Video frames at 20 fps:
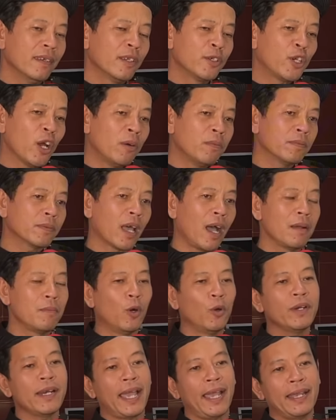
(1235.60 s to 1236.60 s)
trong thời
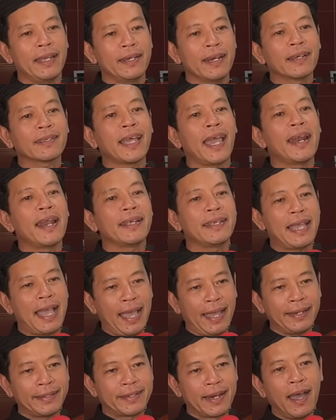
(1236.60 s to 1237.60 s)
buổi này đức thầy đã
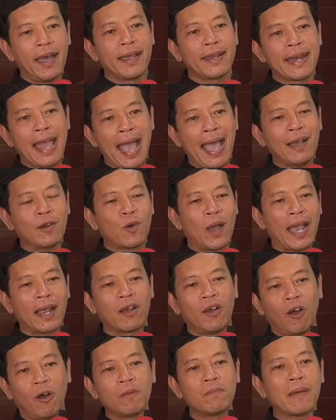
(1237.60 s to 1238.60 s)
dạy trời đã
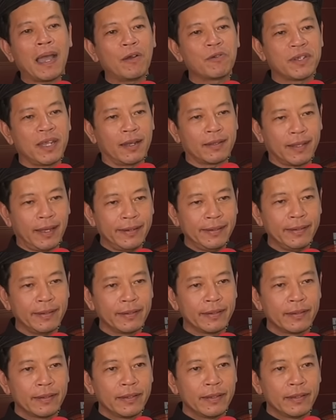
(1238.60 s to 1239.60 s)
hoàng hôn mau chợt tỉnh
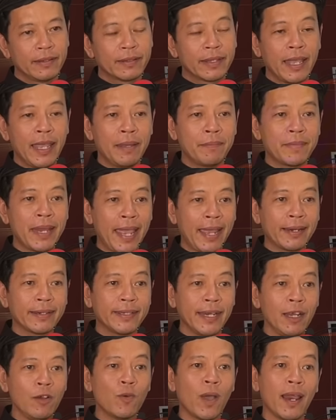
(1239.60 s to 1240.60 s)
tìm
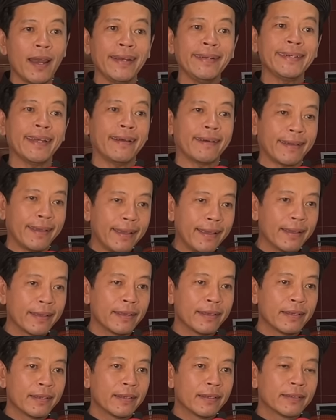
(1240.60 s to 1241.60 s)
đèn trí huệ đánh trăng ra
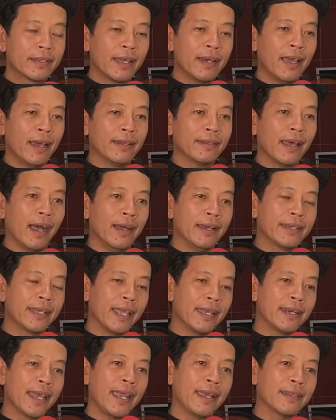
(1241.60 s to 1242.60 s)
cho nên thời
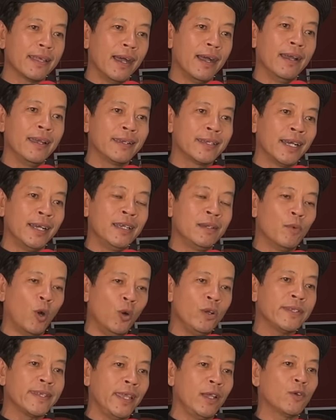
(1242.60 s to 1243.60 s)
kỳ này thời kỳ
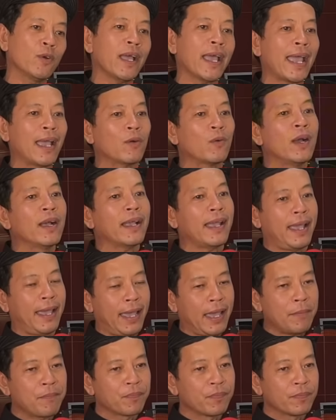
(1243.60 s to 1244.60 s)
buổi chiều của hạ nguyên hạ